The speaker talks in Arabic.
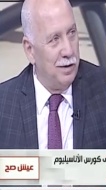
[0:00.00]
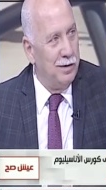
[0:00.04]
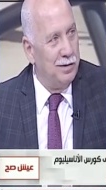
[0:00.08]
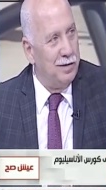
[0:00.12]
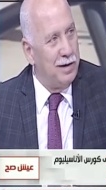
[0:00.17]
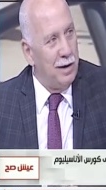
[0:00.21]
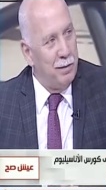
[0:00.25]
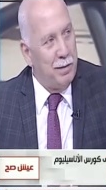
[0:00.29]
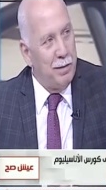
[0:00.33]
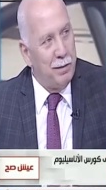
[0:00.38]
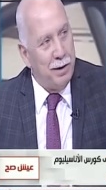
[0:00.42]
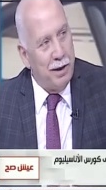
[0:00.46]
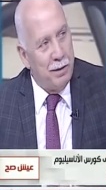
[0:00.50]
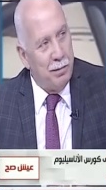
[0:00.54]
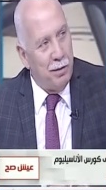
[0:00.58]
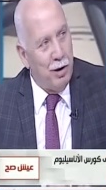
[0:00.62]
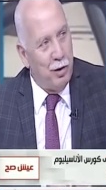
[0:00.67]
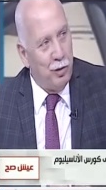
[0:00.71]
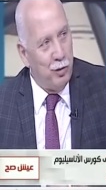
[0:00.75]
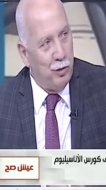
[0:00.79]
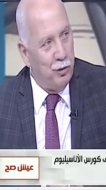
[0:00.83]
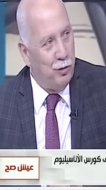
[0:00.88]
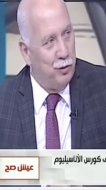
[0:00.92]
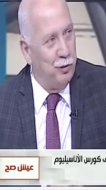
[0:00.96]
سبب غير
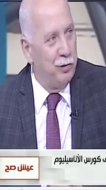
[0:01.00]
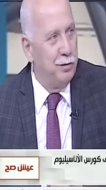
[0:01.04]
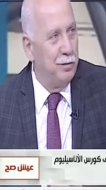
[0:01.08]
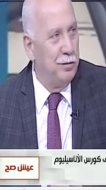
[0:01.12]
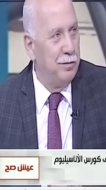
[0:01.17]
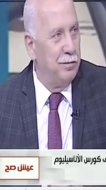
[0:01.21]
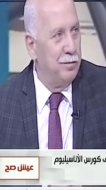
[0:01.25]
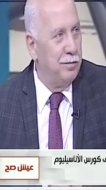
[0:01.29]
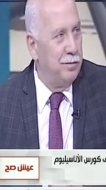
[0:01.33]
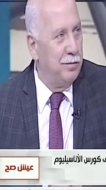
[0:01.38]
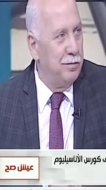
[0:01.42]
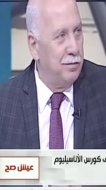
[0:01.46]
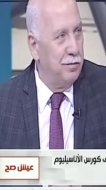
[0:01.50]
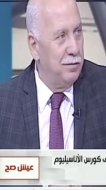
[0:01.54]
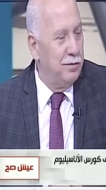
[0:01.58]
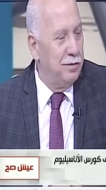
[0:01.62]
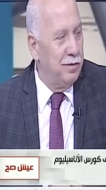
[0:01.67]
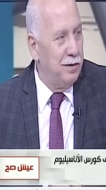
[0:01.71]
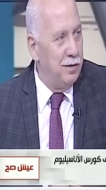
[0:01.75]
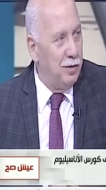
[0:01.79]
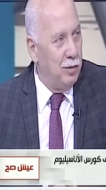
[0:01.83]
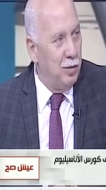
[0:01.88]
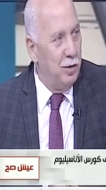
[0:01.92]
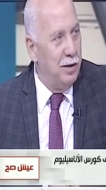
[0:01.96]
معروف
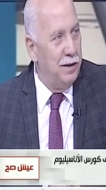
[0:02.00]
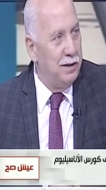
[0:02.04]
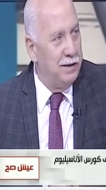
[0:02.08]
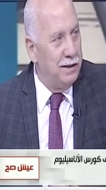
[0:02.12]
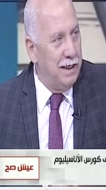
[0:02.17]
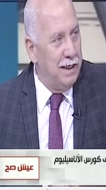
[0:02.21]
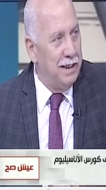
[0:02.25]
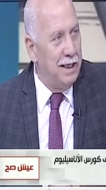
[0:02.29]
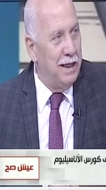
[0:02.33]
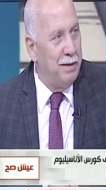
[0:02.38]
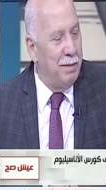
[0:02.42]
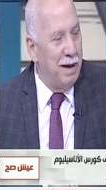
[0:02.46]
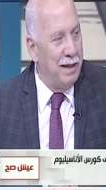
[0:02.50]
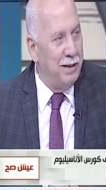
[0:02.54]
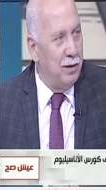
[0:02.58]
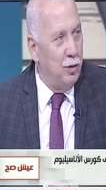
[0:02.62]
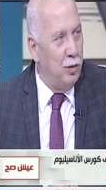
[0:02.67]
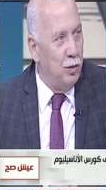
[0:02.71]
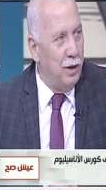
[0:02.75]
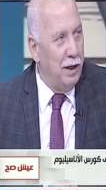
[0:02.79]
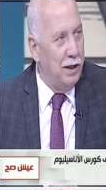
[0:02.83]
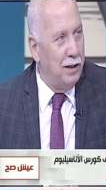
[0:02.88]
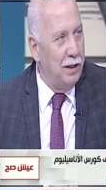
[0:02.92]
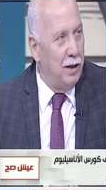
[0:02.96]
كل السيدات بعد
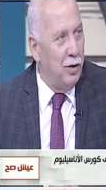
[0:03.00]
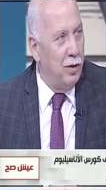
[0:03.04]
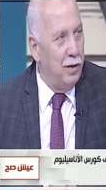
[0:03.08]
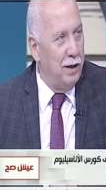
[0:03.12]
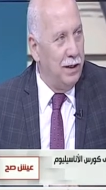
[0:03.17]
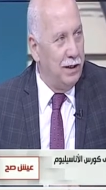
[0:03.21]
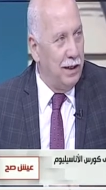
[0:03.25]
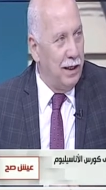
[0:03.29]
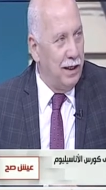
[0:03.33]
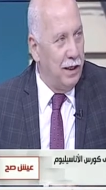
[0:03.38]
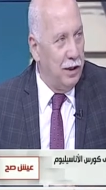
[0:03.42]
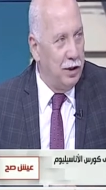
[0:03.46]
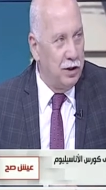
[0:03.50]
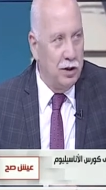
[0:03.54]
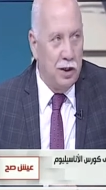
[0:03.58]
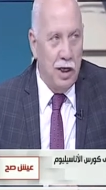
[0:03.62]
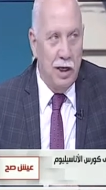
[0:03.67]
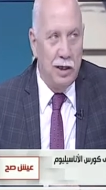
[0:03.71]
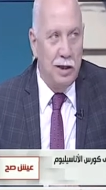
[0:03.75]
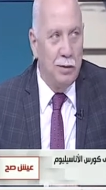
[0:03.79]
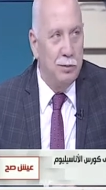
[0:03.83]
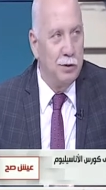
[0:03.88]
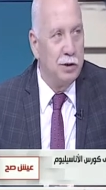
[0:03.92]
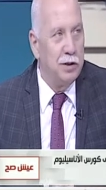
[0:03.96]
الولاده يقول لك ده كرش
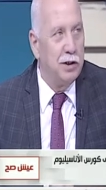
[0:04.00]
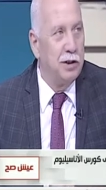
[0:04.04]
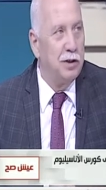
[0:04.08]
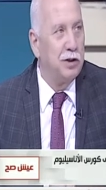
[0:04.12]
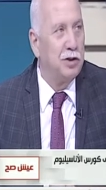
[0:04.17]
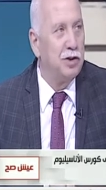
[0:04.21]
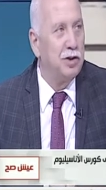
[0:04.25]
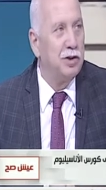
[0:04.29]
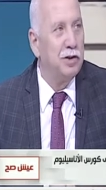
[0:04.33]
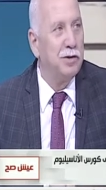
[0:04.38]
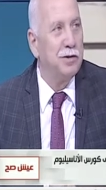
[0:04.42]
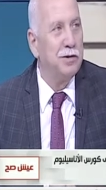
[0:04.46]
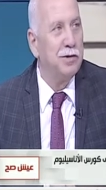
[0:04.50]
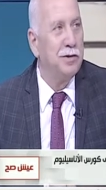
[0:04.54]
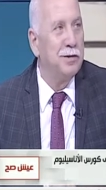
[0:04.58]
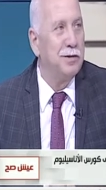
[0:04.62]
لا ده مش كرش